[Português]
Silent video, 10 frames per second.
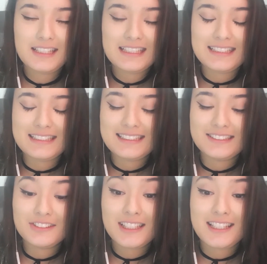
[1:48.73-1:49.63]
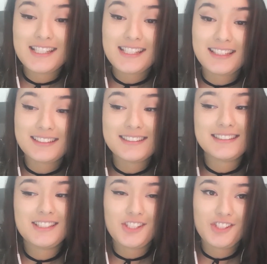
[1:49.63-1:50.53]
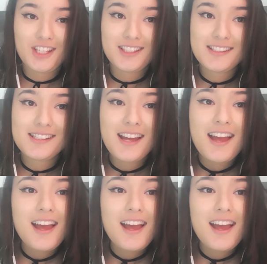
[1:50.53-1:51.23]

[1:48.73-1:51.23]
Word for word: É, eu não queria deixá-las chateadas.